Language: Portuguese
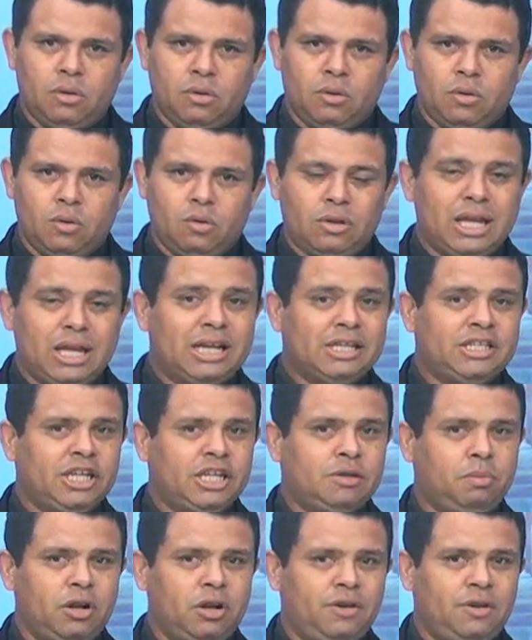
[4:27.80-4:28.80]
O que a
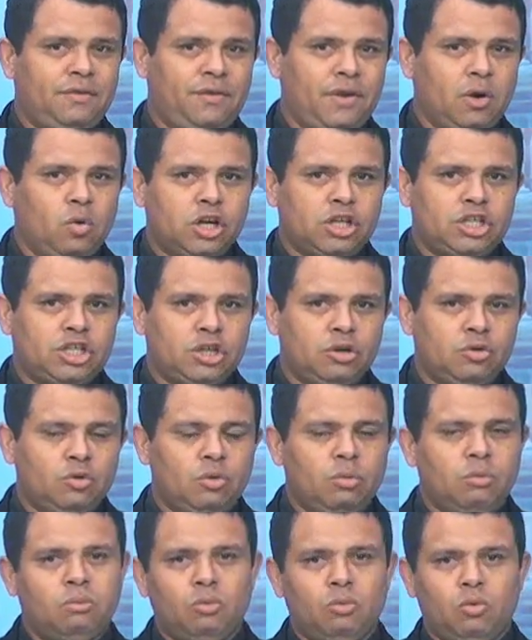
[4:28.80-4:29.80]
gente pode ver
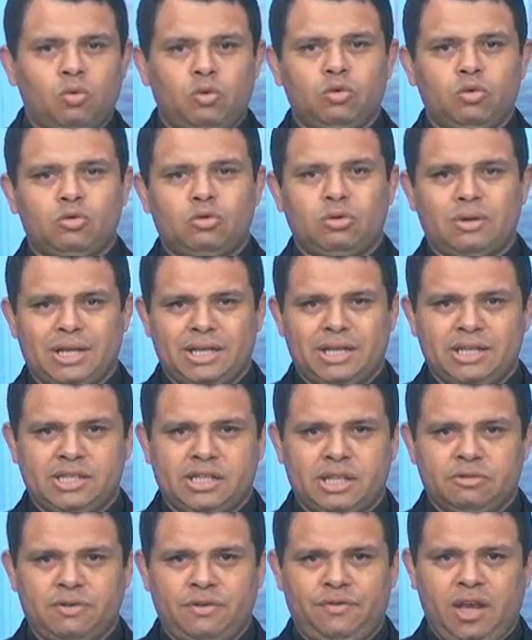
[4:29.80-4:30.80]
hoje, no mundo que
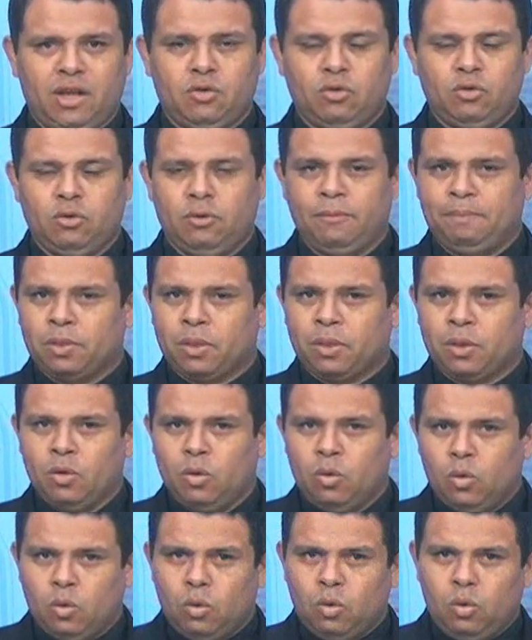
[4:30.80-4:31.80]
estamos vivendo,
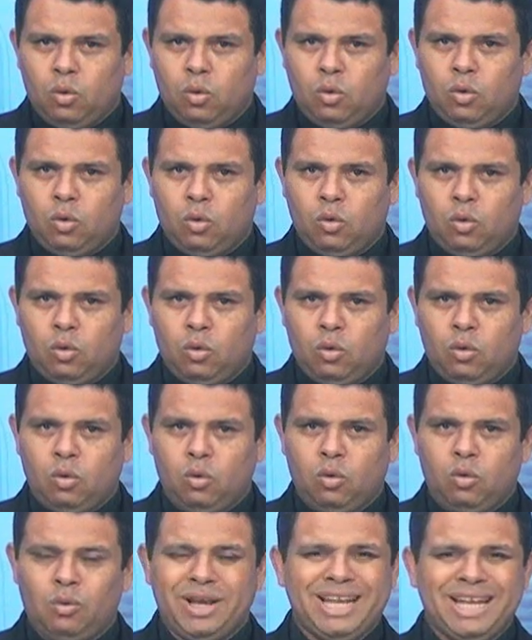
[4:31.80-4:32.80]
o,
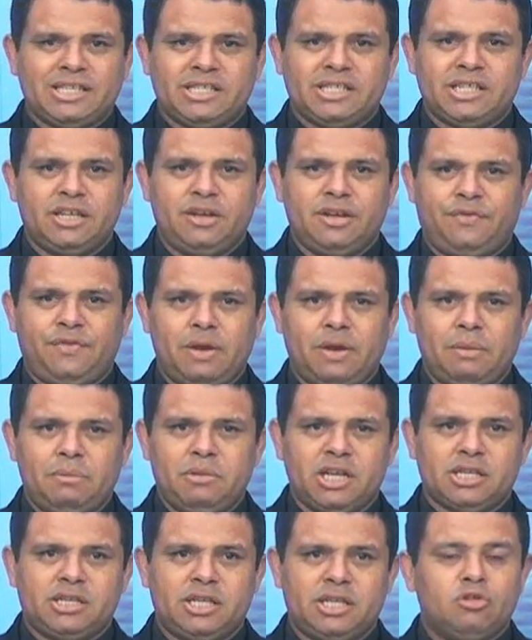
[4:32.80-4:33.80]
o, o índice de
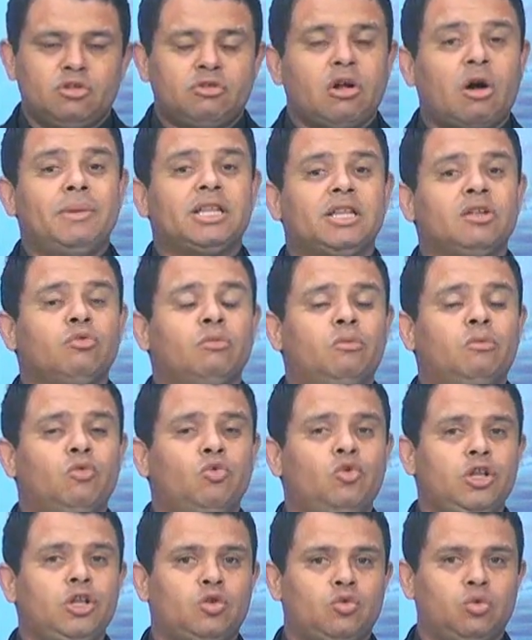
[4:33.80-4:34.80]
feminicídio está aumentando
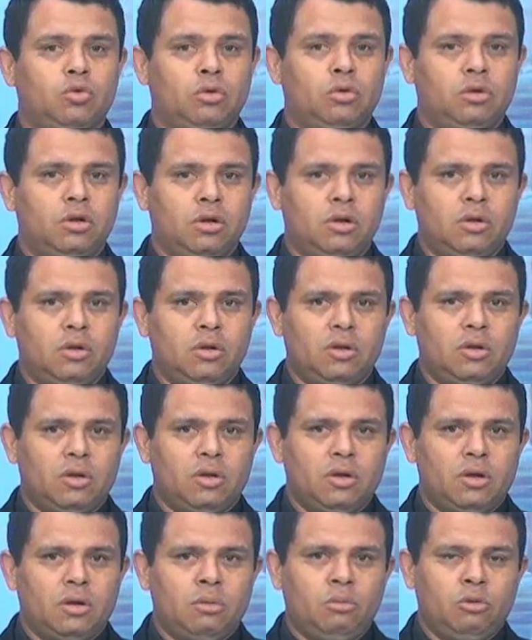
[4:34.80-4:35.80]
muito.
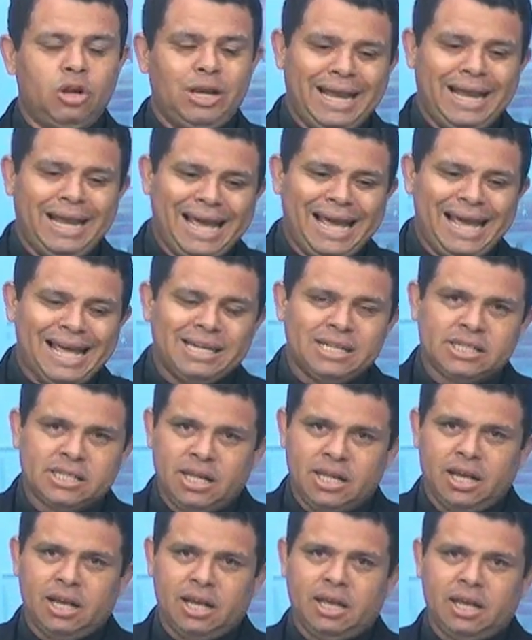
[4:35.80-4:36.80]
Mulheres
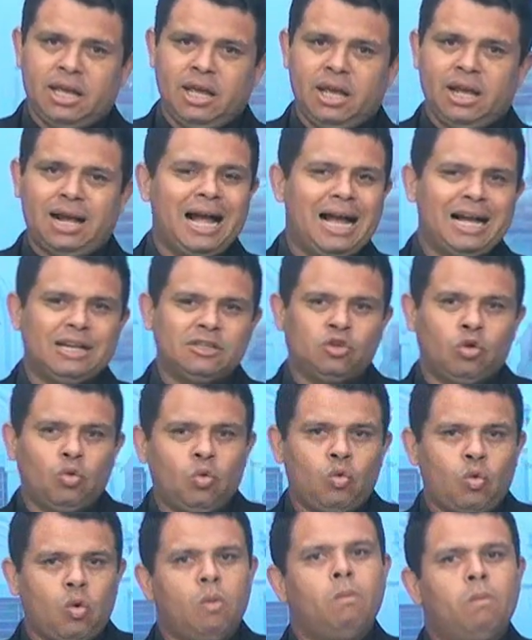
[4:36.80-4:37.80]
que, que casam
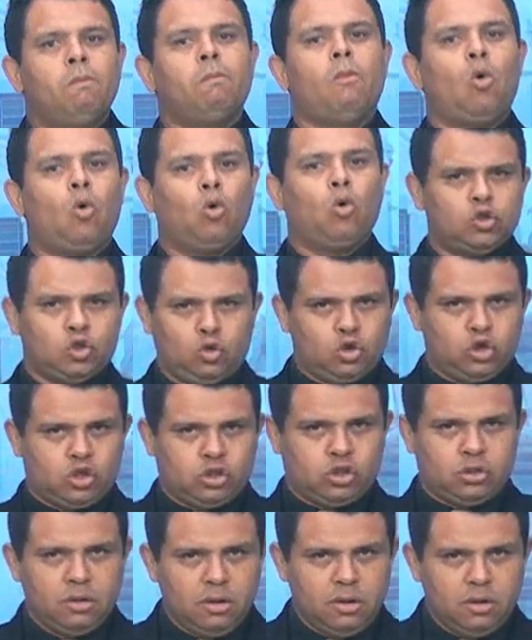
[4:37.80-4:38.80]
com
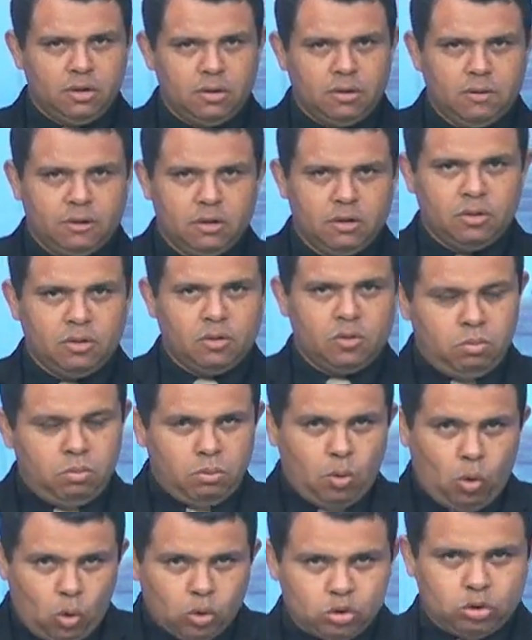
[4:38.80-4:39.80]
monstros, com
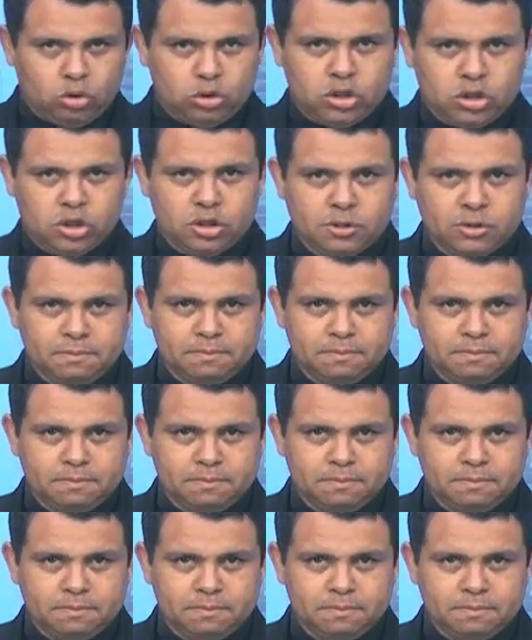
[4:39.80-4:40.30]
monstros,